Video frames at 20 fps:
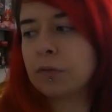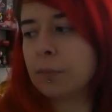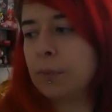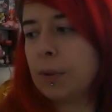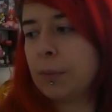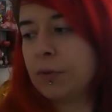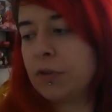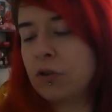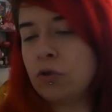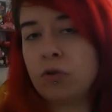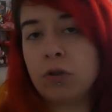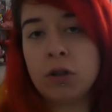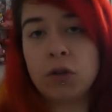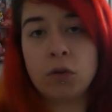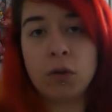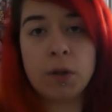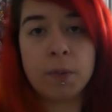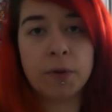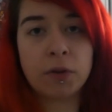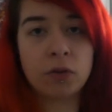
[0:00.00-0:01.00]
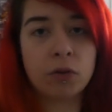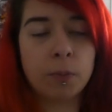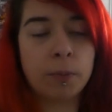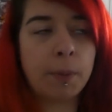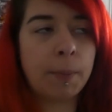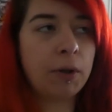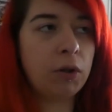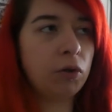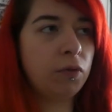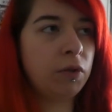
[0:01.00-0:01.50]
même si je suis désolée parce que a pas
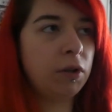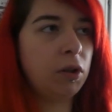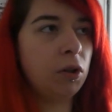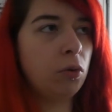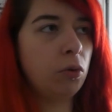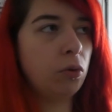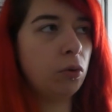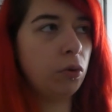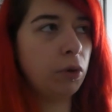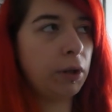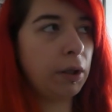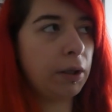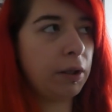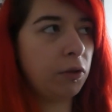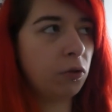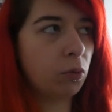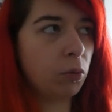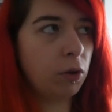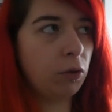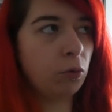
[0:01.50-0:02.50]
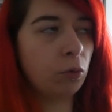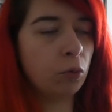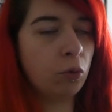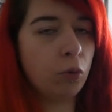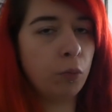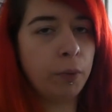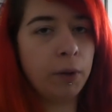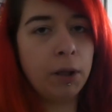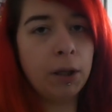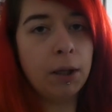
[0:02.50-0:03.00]
mal de vidéos, il y a les sons qui sont
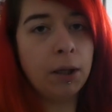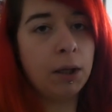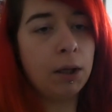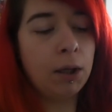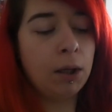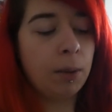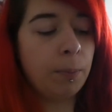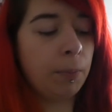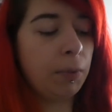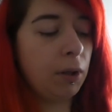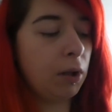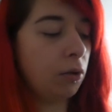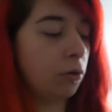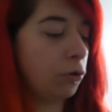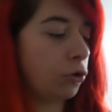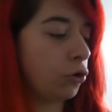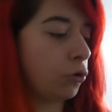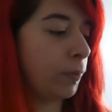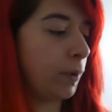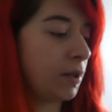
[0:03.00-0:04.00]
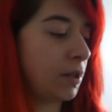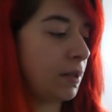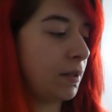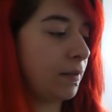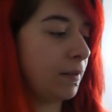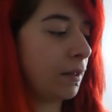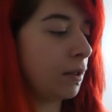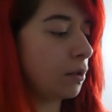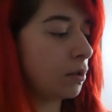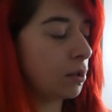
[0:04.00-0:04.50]
coupés, mais euh, bah,
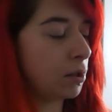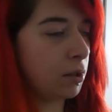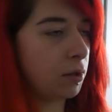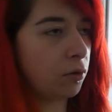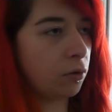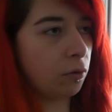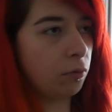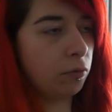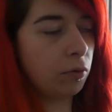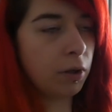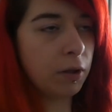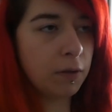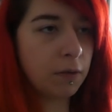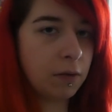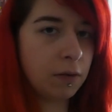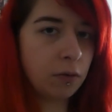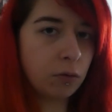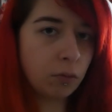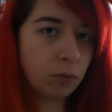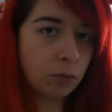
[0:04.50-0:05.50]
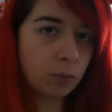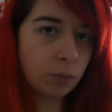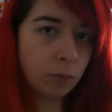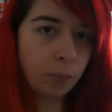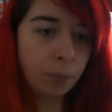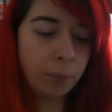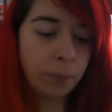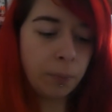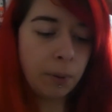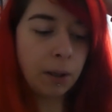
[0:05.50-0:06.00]
j'essaye, je les envoie et s'ils
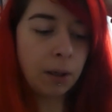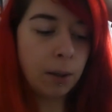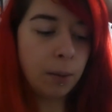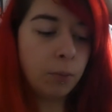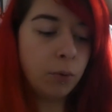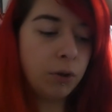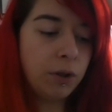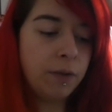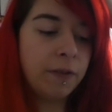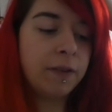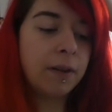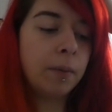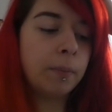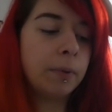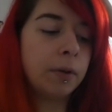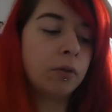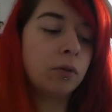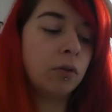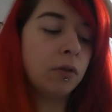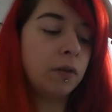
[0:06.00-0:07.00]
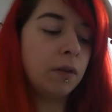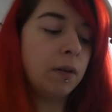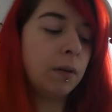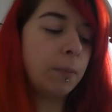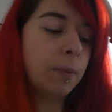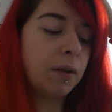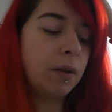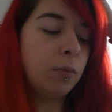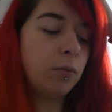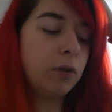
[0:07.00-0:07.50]
sont pas monétisables parce que c'est
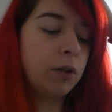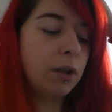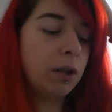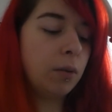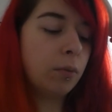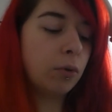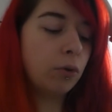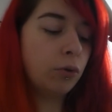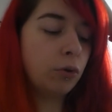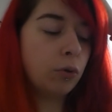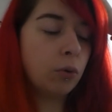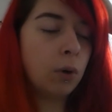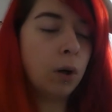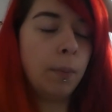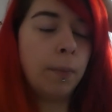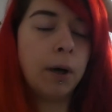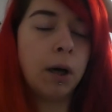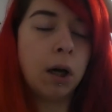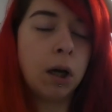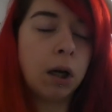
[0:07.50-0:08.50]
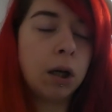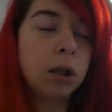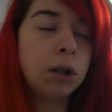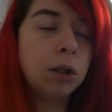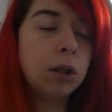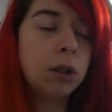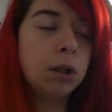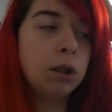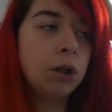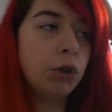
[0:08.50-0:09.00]
pas des musiques libres de droit, bah
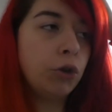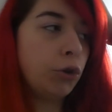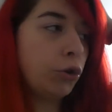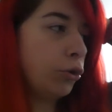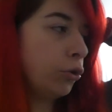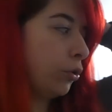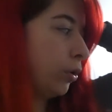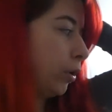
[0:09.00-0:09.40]
je